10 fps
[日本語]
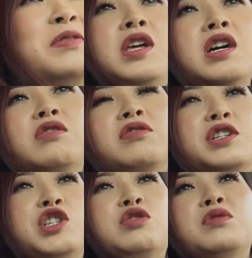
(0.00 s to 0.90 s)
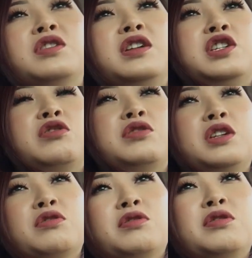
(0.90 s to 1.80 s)
なんかおかしいと思ってレシート
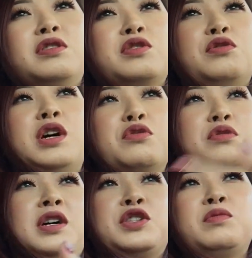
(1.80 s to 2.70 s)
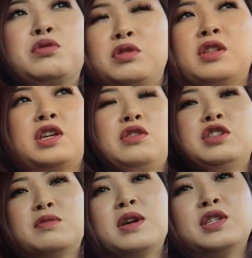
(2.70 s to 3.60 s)
ちゃんとその後は集めといたんだけど、
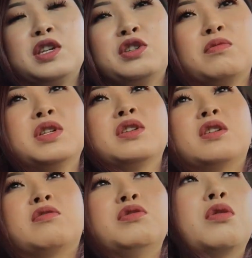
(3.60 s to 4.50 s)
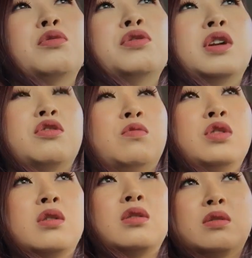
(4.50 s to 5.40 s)
一番最初まさかこんなことになると思っ
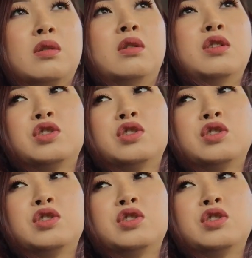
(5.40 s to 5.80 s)
てなかったから、